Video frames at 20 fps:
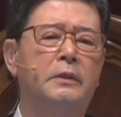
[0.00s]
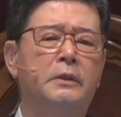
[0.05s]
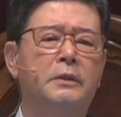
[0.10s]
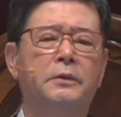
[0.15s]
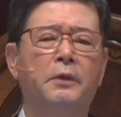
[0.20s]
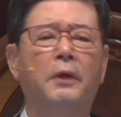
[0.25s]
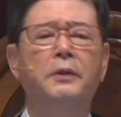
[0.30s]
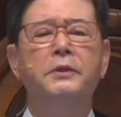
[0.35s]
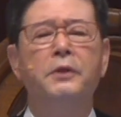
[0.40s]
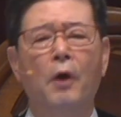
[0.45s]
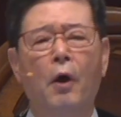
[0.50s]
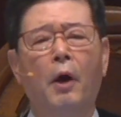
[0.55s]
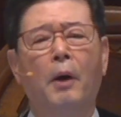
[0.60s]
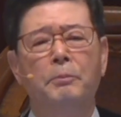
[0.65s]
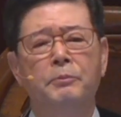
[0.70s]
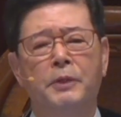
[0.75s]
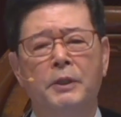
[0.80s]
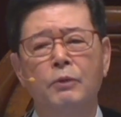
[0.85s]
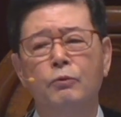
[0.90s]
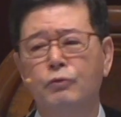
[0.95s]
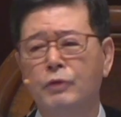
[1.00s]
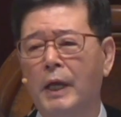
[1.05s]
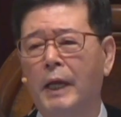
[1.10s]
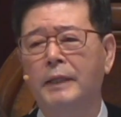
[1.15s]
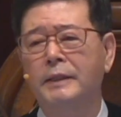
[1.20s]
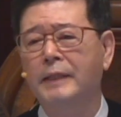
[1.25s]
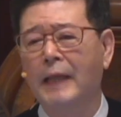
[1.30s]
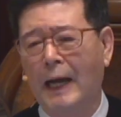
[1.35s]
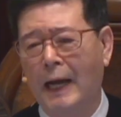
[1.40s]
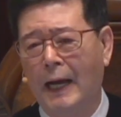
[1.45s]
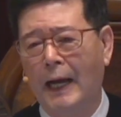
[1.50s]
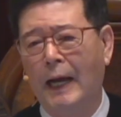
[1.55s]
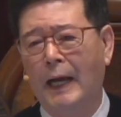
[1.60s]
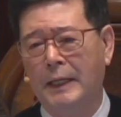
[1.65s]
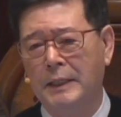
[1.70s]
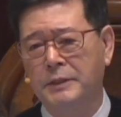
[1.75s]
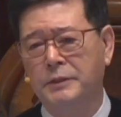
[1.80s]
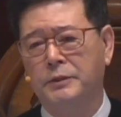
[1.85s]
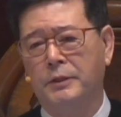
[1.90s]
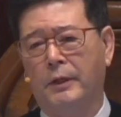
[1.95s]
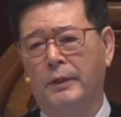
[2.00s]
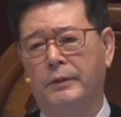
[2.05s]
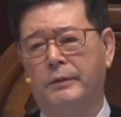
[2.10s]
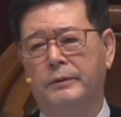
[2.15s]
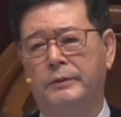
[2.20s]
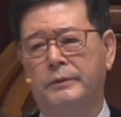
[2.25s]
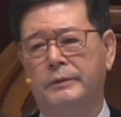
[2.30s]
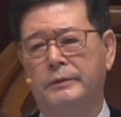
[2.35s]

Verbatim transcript: 그런 경험들이 우리에겐 다 있어요.